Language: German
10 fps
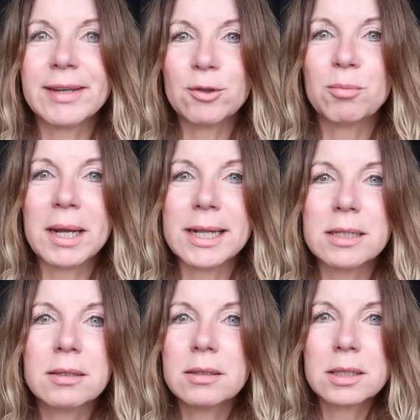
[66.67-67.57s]
wir werden nun mal
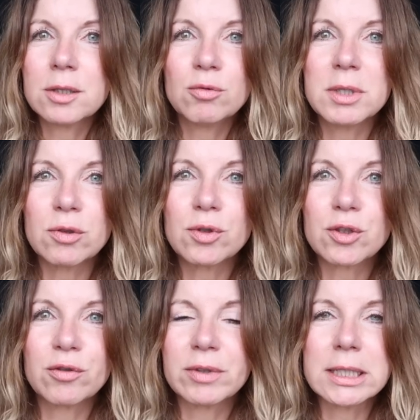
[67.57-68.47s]
älter, das ist nun mal so,
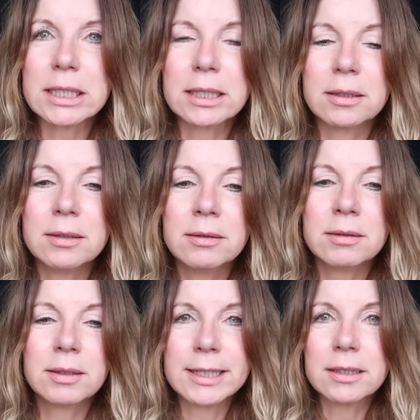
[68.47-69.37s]
das können wir nicht ändern.
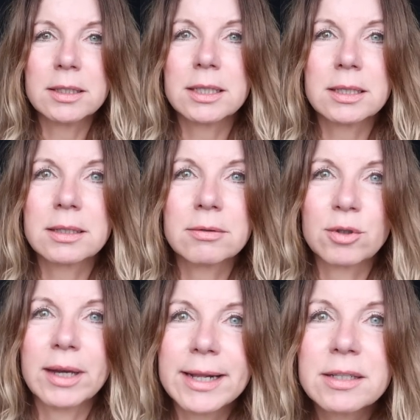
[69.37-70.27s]
Eltern ist
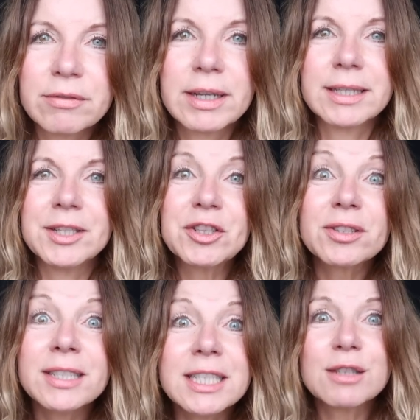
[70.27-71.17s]
oder älter werden
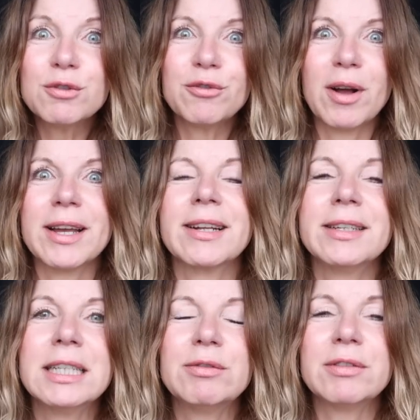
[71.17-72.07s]
ist nichts für
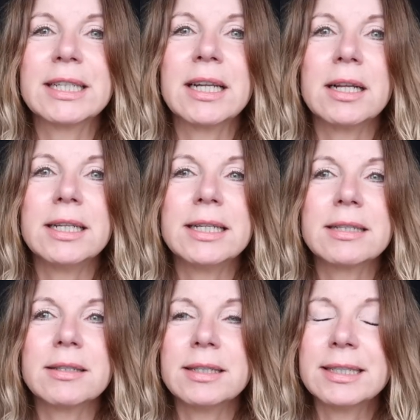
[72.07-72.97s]
Feiglinge, wir werden alle
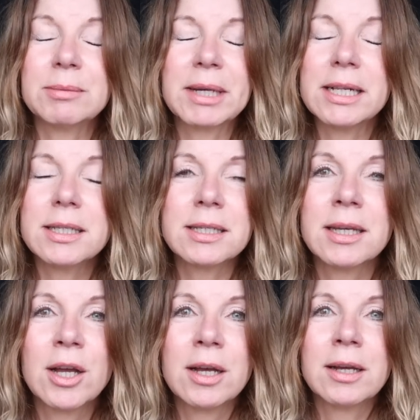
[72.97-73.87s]
älter an dem Kelch,
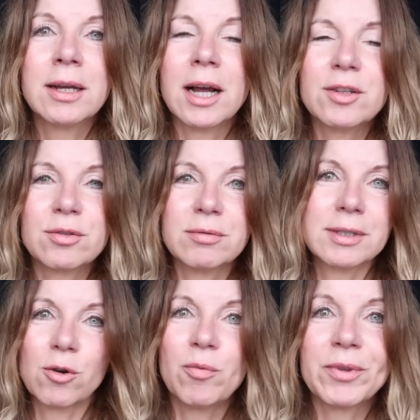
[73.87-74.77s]
also
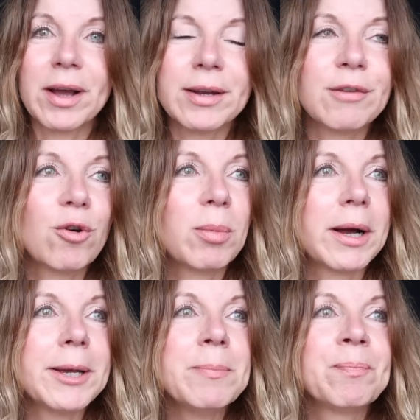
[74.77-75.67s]
da kommt keiner
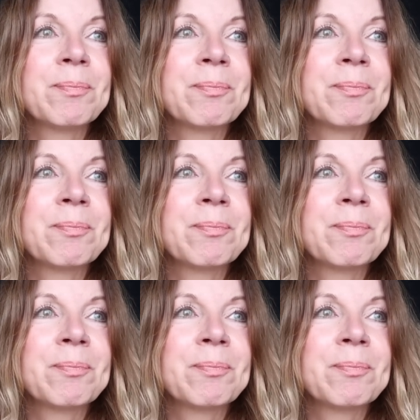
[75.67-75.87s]
vorbei.